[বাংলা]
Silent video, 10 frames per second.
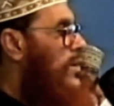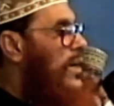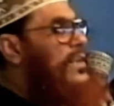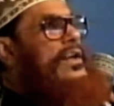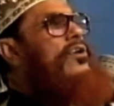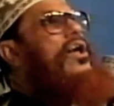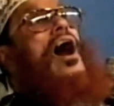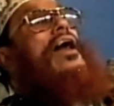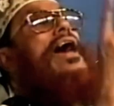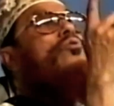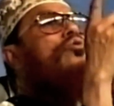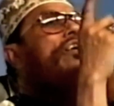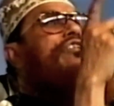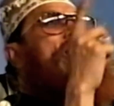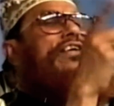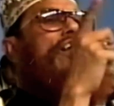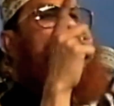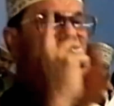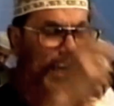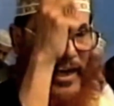ইন্নাল্লাহ আলা কুল্লি শাইইন
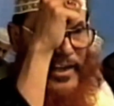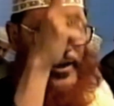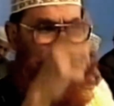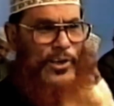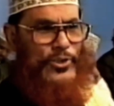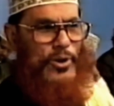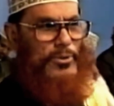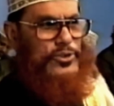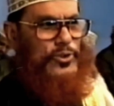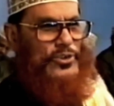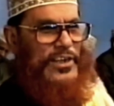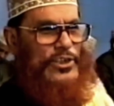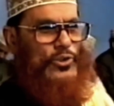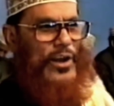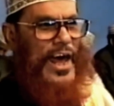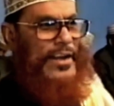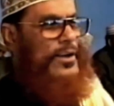সমস্ত জিনিস করার